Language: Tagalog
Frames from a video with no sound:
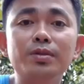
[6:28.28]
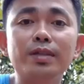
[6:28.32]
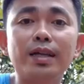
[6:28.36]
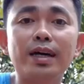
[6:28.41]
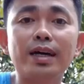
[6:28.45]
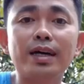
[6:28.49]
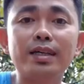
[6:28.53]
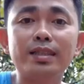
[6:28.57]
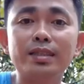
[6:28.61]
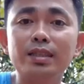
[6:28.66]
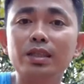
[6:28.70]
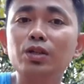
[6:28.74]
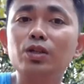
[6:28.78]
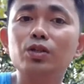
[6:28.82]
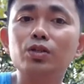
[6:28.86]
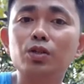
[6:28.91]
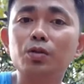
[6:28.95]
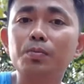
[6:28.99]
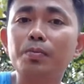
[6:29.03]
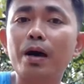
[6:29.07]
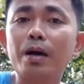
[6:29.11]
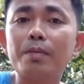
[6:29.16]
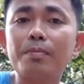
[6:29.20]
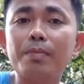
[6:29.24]
Una, hindi ko
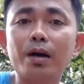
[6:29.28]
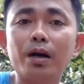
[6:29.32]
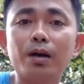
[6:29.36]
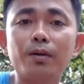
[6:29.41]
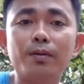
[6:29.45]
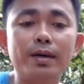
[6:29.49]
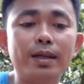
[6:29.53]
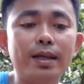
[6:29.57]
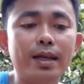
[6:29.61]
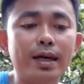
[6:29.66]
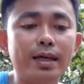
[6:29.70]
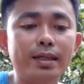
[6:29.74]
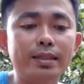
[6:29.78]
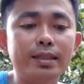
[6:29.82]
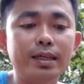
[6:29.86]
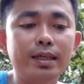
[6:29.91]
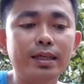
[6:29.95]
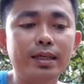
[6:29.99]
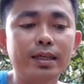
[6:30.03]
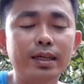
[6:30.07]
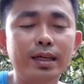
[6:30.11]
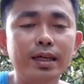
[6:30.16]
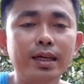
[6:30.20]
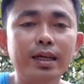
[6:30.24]
to papakawalan.
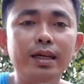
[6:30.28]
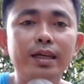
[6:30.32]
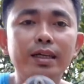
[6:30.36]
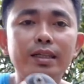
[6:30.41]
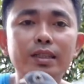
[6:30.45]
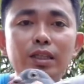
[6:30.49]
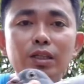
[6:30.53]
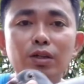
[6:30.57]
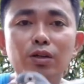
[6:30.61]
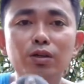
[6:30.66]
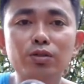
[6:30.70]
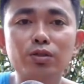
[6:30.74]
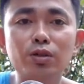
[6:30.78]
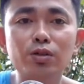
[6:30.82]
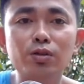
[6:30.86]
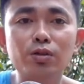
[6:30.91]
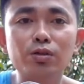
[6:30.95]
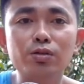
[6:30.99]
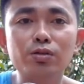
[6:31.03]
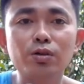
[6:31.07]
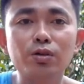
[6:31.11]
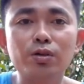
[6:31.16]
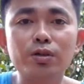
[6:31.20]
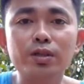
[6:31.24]
Hindi ko to
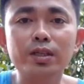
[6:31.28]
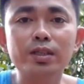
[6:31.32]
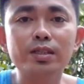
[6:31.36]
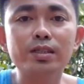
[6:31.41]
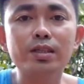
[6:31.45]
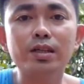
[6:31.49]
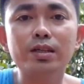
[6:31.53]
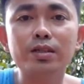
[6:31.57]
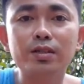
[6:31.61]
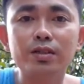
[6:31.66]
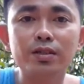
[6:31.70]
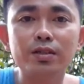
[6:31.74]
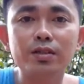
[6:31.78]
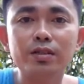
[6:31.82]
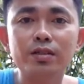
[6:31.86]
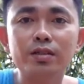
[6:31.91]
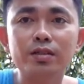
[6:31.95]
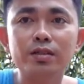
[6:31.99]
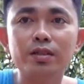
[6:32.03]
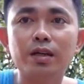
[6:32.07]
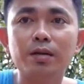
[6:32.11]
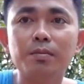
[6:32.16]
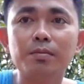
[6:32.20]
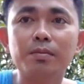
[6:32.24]
isosoli sa'yo
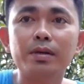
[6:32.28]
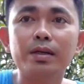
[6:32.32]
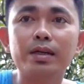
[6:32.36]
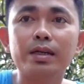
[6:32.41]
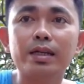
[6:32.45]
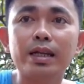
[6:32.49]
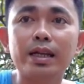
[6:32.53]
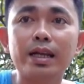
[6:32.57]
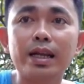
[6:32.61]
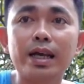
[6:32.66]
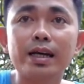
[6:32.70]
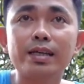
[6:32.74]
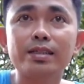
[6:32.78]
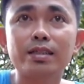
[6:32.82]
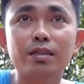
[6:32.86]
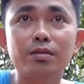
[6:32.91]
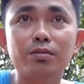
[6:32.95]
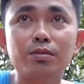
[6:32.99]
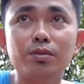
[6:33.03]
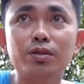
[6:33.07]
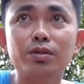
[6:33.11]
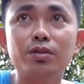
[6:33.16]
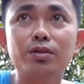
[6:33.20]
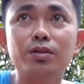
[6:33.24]
nang maranasan
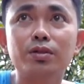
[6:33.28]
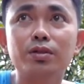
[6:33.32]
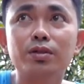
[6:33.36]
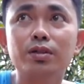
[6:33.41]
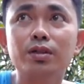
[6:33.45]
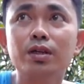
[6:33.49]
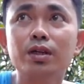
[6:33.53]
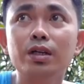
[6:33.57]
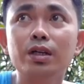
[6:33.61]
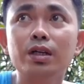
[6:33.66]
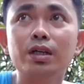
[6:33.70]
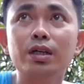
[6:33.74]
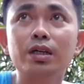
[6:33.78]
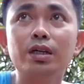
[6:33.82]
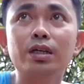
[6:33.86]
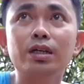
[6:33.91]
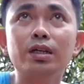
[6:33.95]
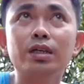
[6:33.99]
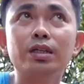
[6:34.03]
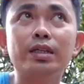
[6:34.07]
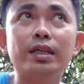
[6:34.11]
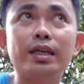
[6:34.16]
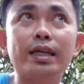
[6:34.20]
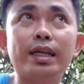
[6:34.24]
mo yung
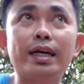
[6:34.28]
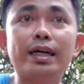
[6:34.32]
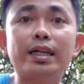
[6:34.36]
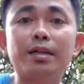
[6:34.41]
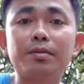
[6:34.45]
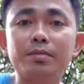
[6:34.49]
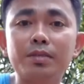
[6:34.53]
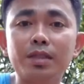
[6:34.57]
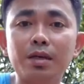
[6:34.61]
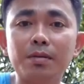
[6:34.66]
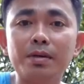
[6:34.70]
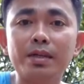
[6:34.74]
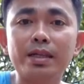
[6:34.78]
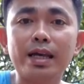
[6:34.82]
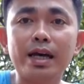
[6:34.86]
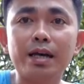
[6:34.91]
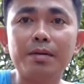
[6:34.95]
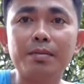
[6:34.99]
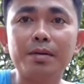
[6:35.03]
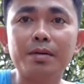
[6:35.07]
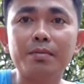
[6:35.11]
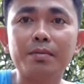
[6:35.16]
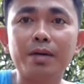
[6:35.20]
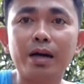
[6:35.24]
nararamdaman
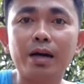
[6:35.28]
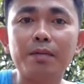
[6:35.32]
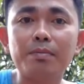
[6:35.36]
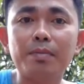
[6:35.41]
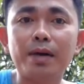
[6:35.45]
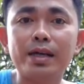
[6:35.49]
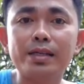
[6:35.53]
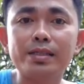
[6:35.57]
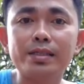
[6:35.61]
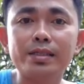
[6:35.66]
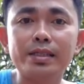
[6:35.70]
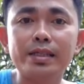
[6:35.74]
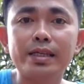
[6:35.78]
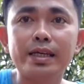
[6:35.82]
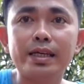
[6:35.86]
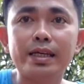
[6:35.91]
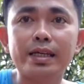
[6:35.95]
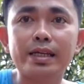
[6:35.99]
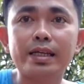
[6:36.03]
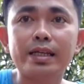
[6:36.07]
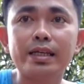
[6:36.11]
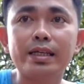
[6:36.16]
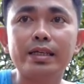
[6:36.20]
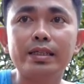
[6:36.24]
naming mga
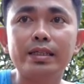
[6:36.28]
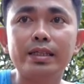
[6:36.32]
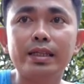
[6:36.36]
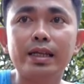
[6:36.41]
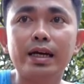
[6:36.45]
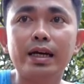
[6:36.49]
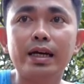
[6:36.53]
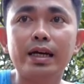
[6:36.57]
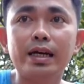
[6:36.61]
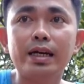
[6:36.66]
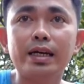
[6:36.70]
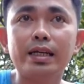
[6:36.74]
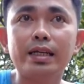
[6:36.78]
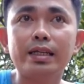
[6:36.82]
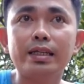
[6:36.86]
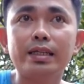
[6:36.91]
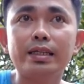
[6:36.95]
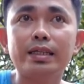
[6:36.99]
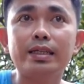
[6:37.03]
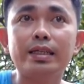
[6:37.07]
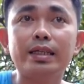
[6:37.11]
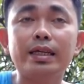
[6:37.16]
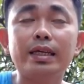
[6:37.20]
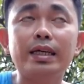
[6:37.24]
pansier na
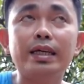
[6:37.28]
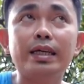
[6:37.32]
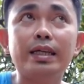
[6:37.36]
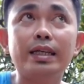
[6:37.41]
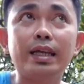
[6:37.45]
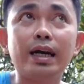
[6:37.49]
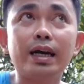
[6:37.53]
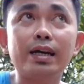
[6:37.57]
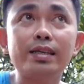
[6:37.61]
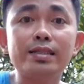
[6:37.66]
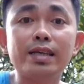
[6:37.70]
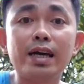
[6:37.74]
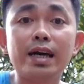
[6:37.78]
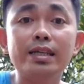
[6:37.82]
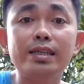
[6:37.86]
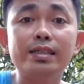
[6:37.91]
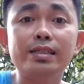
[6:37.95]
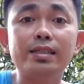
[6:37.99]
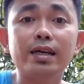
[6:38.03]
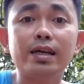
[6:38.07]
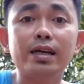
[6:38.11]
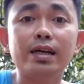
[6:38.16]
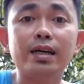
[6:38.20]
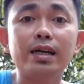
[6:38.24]
nakasali
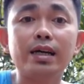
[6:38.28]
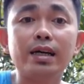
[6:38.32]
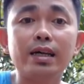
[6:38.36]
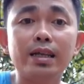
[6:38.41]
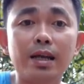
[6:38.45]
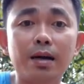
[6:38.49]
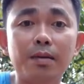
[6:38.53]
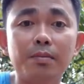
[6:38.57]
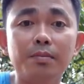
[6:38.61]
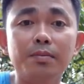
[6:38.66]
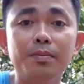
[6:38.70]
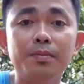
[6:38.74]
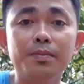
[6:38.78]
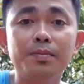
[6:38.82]
sa club.